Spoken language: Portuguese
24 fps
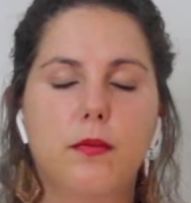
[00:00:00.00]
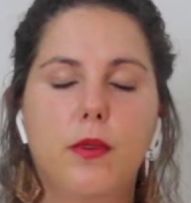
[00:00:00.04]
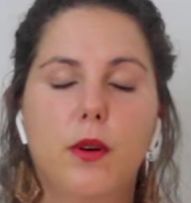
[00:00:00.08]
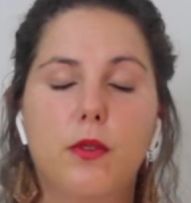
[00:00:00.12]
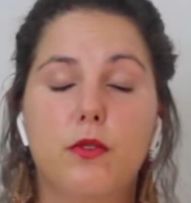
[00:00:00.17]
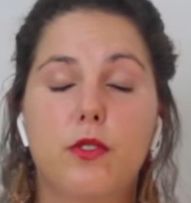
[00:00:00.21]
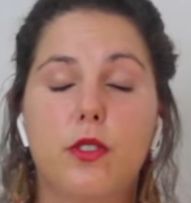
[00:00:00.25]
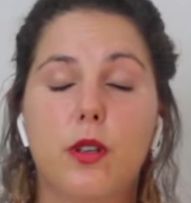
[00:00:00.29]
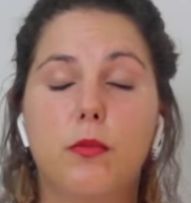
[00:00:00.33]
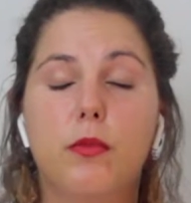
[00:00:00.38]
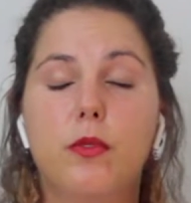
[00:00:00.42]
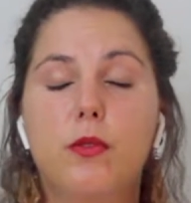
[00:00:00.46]
Bom,
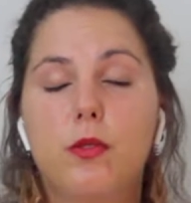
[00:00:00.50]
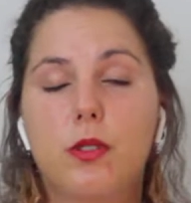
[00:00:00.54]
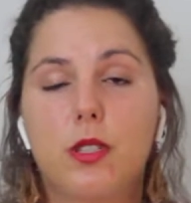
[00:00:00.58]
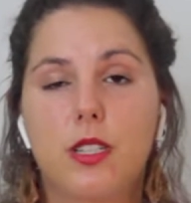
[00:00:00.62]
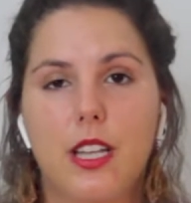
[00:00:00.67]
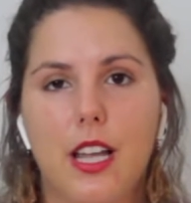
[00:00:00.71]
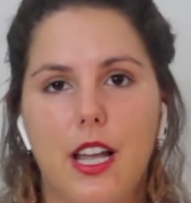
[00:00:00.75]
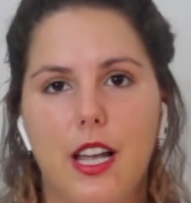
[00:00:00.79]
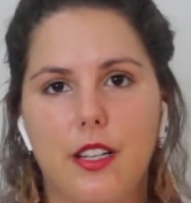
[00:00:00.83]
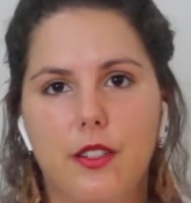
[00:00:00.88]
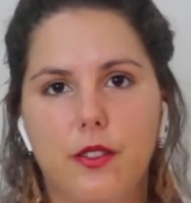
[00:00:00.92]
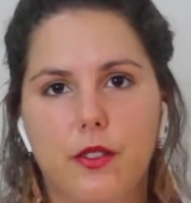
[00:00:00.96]
isso é muito
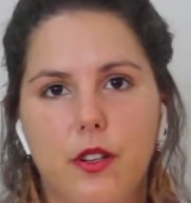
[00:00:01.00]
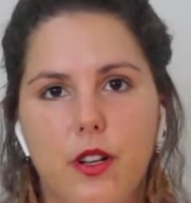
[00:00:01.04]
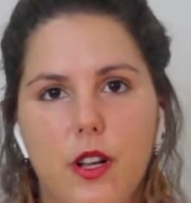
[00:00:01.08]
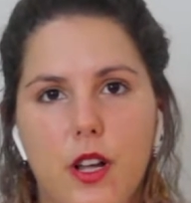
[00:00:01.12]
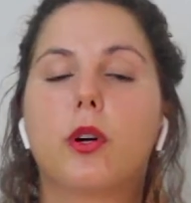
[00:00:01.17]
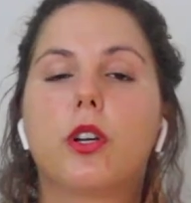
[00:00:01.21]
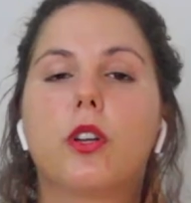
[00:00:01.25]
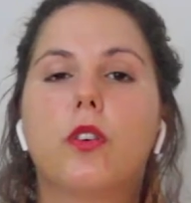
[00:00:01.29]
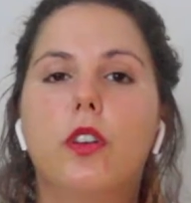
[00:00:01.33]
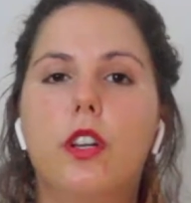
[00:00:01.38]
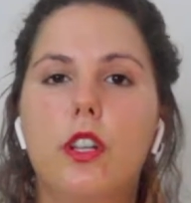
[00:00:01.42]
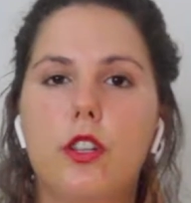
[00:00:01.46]
sério,
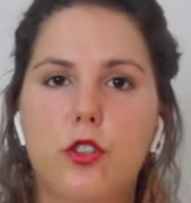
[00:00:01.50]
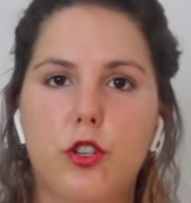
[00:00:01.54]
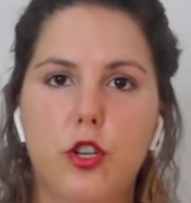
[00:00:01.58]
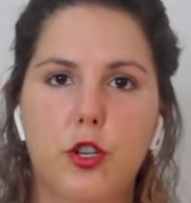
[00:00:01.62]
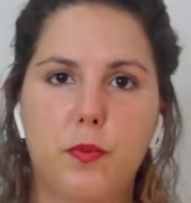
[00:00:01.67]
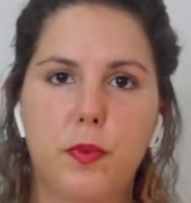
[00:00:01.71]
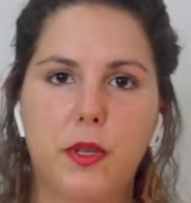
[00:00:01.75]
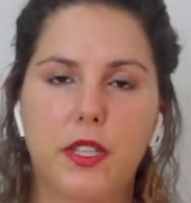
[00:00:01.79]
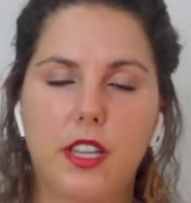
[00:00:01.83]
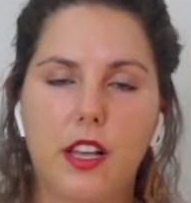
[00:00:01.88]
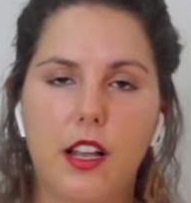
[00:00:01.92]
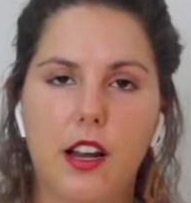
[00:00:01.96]
porque o lixo
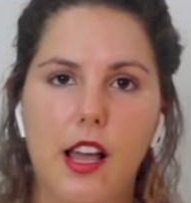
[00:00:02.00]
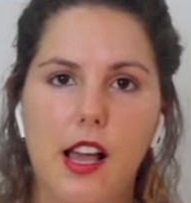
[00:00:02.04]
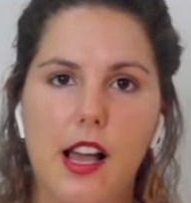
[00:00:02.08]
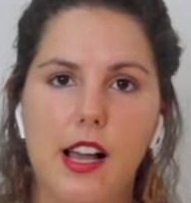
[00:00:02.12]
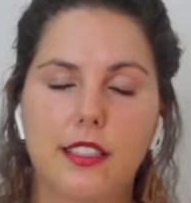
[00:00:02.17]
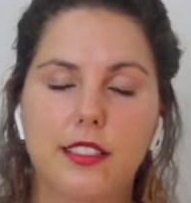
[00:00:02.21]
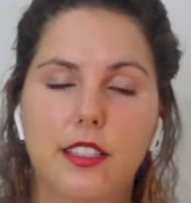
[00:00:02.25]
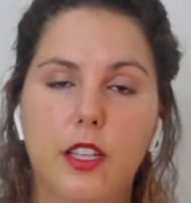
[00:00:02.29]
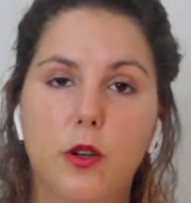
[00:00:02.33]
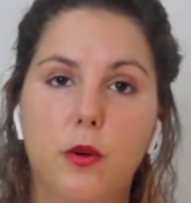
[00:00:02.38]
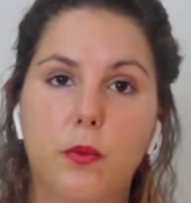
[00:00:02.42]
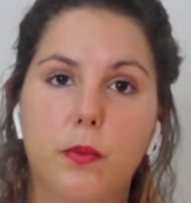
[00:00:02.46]

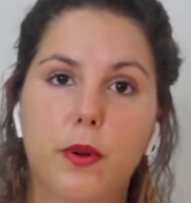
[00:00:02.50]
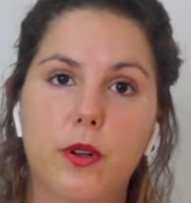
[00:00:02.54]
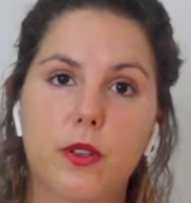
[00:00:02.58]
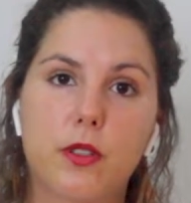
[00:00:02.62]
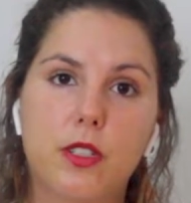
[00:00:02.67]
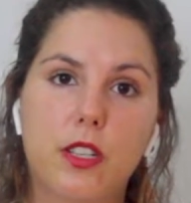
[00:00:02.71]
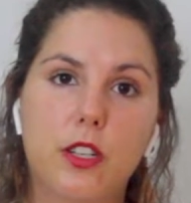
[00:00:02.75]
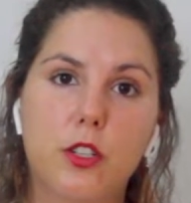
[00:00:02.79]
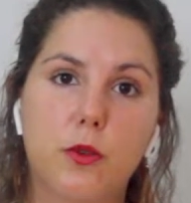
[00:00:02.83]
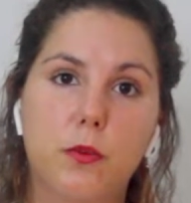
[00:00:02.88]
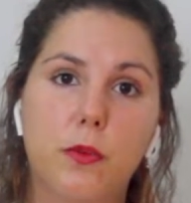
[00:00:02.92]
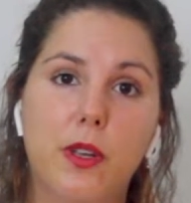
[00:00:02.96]
hospitalar tem um
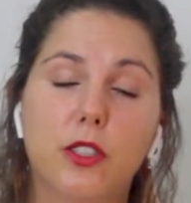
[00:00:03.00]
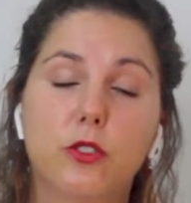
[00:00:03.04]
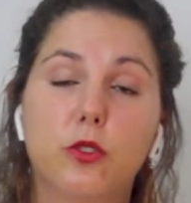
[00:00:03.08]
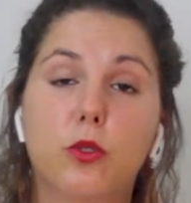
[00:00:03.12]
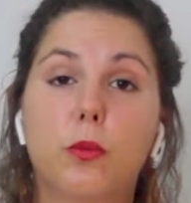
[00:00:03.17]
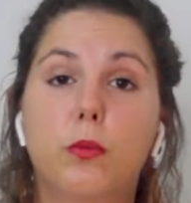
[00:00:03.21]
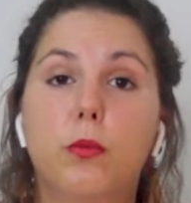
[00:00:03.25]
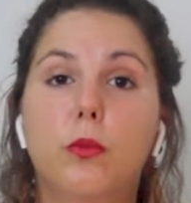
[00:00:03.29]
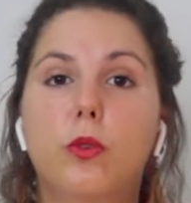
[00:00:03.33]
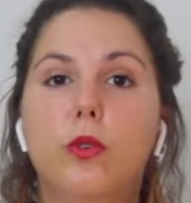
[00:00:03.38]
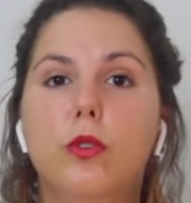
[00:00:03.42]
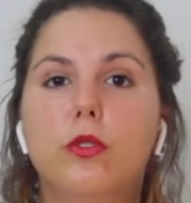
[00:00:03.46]

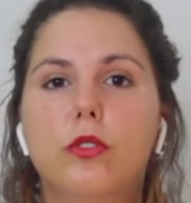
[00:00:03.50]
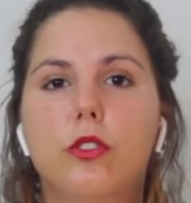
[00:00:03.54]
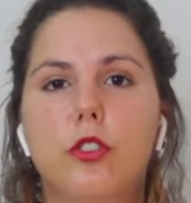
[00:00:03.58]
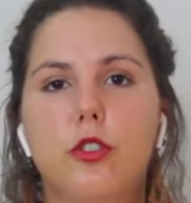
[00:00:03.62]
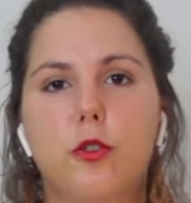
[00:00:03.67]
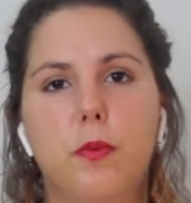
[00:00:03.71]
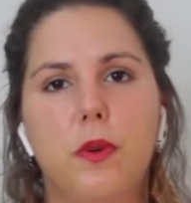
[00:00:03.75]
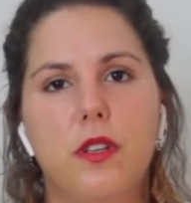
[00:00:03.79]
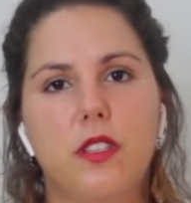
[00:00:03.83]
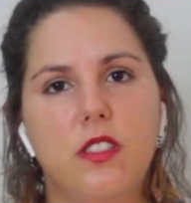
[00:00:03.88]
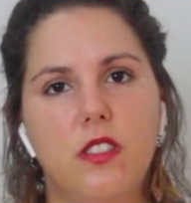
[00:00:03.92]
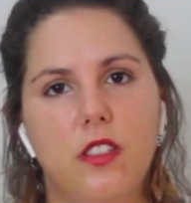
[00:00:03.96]
procedimento muito
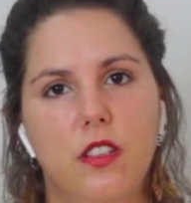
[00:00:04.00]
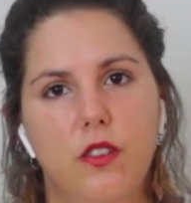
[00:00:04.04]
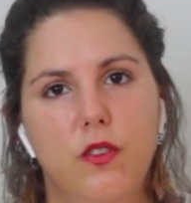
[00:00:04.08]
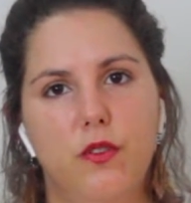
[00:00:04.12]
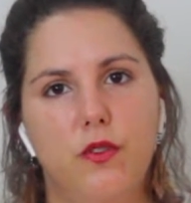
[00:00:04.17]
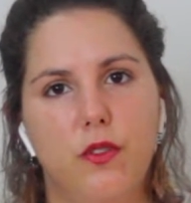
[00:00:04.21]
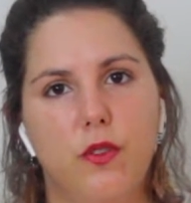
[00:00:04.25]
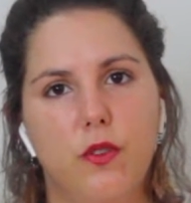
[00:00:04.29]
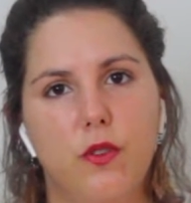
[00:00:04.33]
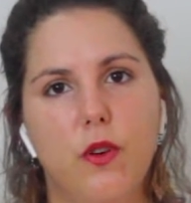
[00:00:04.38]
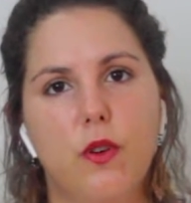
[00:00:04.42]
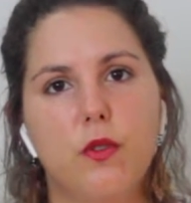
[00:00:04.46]

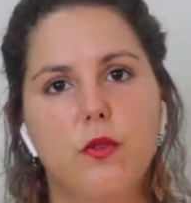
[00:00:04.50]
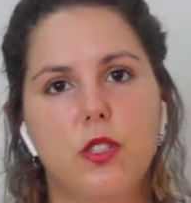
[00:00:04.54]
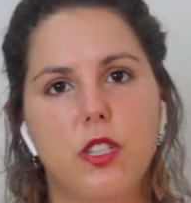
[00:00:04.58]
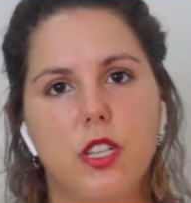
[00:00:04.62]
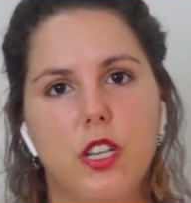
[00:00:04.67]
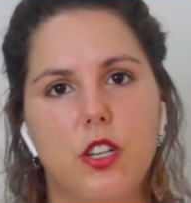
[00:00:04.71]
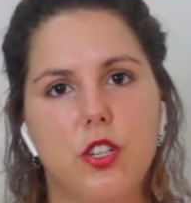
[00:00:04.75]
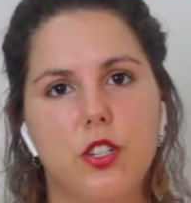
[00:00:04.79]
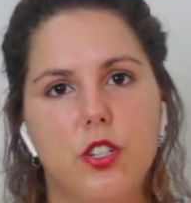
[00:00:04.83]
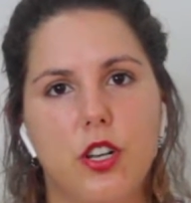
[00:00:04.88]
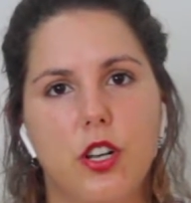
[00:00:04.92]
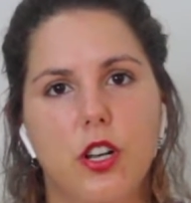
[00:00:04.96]
específico, ou
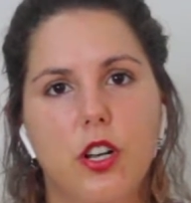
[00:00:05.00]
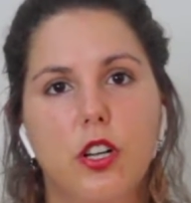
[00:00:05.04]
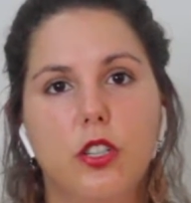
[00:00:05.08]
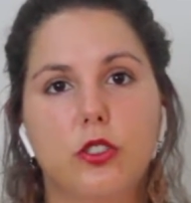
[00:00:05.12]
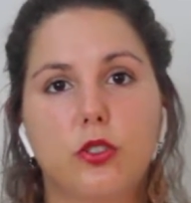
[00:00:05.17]
seja,